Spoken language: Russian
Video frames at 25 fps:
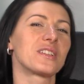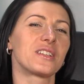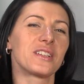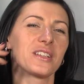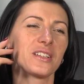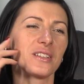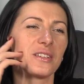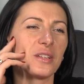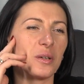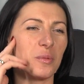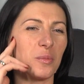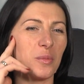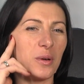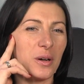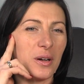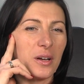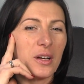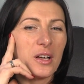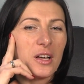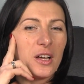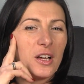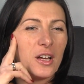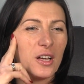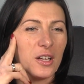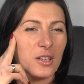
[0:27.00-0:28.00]
такие
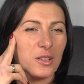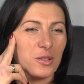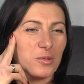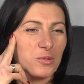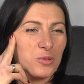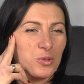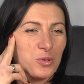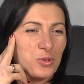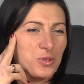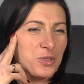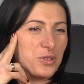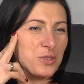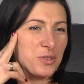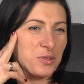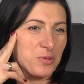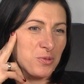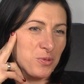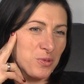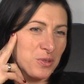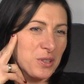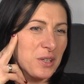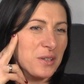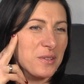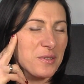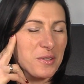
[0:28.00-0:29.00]
дома. То есть,
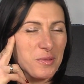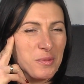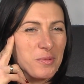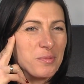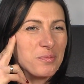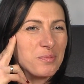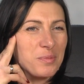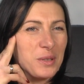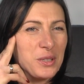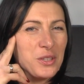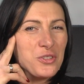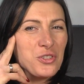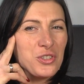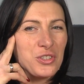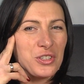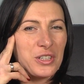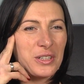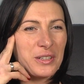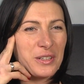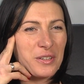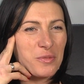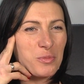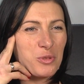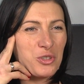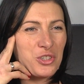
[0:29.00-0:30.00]
ну так,
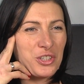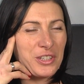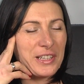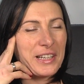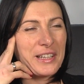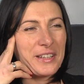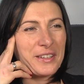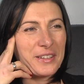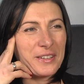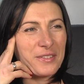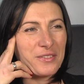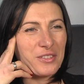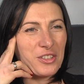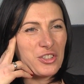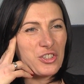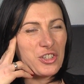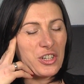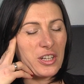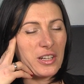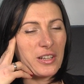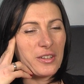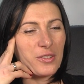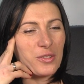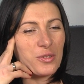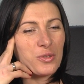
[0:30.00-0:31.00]
положительное впечатление
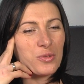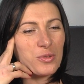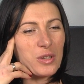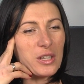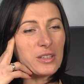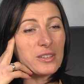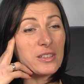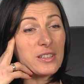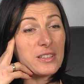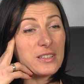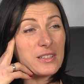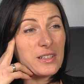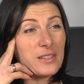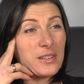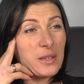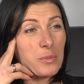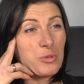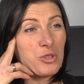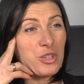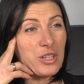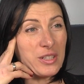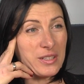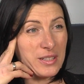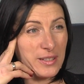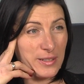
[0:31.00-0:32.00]
вначале. Но когда стала
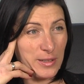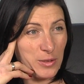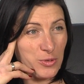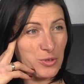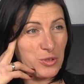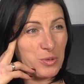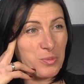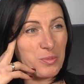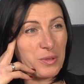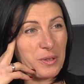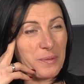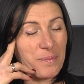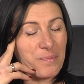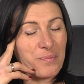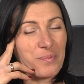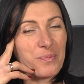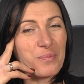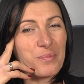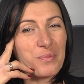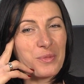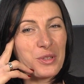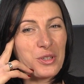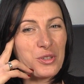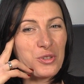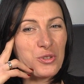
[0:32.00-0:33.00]
общаться с людьми,
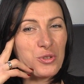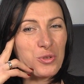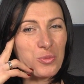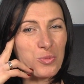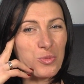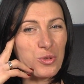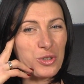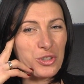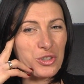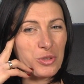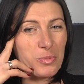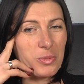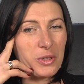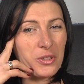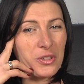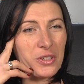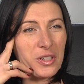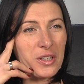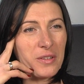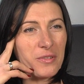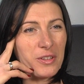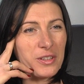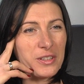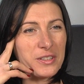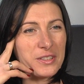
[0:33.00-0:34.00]
мне еще больше
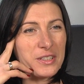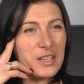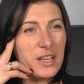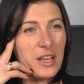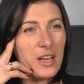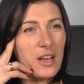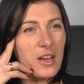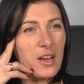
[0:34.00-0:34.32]
понравилось.